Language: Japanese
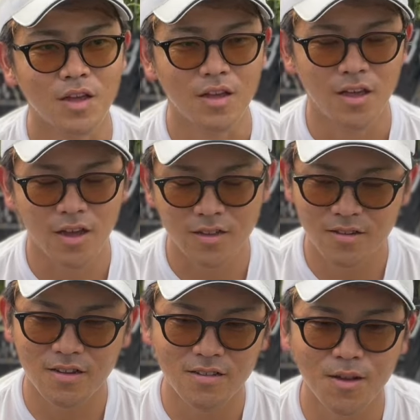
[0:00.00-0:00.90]
えー、
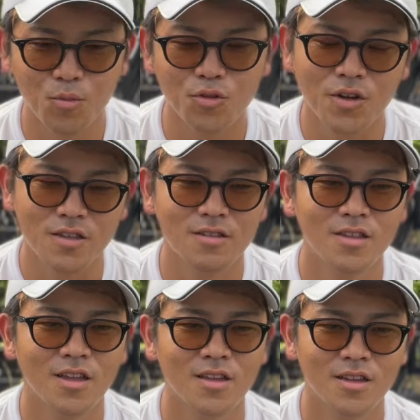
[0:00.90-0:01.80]
発芽したものはです
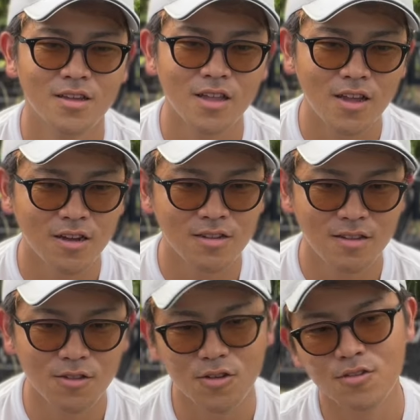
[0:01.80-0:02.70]
ね、えー、耐寒
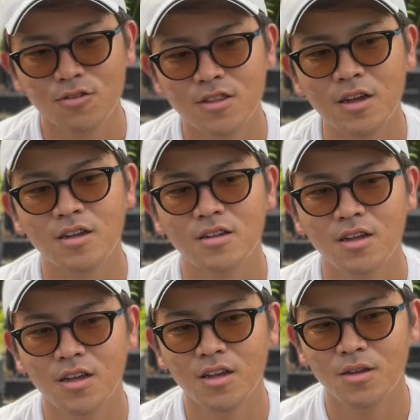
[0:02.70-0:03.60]
性とかそういった、
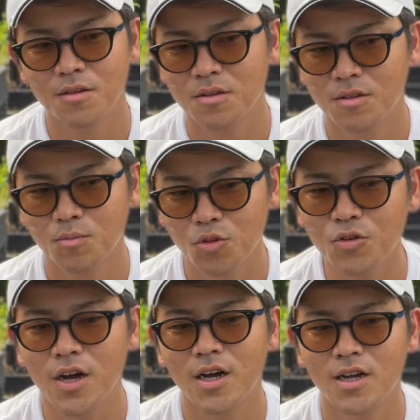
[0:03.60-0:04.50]
えもの
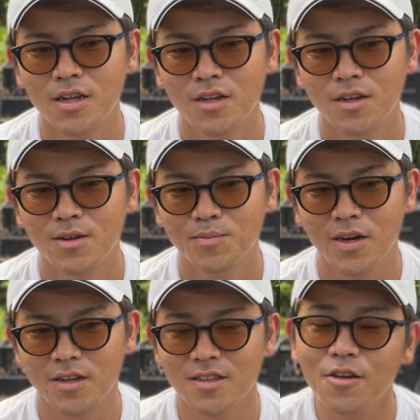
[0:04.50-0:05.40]
は
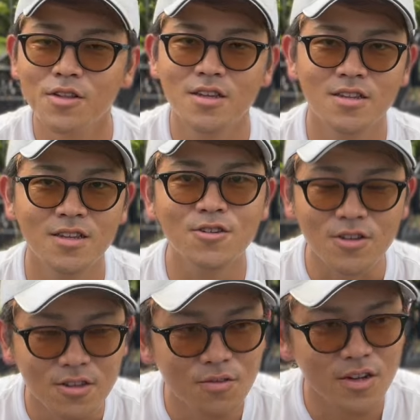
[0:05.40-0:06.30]
まあ期待はできにく
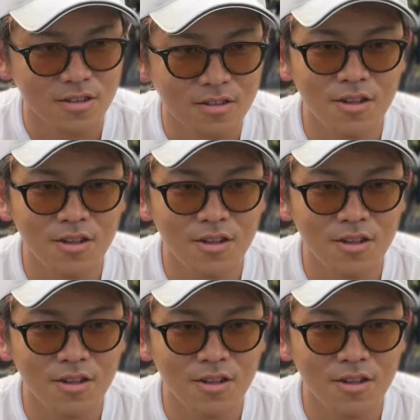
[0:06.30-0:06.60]
いわけです。